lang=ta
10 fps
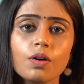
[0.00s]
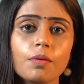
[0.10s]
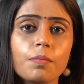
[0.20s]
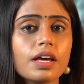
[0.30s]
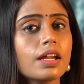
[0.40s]

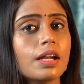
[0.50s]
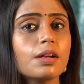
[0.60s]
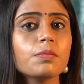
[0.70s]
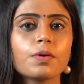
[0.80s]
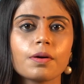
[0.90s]
உங்கள் பேர்
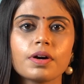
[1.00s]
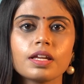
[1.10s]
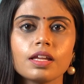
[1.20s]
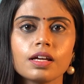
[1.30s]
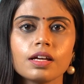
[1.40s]
கெட்டு போகிற
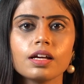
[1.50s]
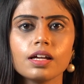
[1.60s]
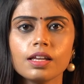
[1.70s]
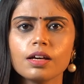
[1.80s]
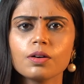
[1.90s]
மாதிரி இருக்குது
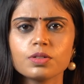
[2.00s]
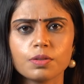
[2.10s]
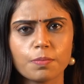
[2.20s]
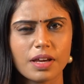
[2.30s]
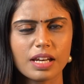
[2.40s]
இல்லை
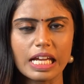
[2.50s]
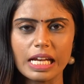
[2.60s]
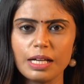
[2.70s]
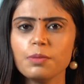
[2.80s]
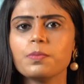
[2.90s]
கொஞ்சம் பேர்
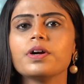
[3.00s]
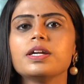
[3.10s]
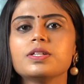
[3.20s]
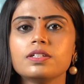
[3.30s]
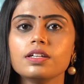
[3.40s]
கெட்டு
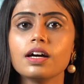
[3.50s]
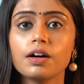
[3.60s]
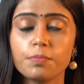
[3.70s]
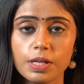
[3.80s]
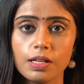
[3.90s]
போயிடுச்சு
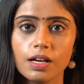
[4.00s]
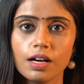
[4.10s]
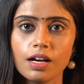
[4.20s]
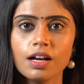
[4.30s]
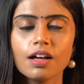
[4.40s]
அப்படின்னா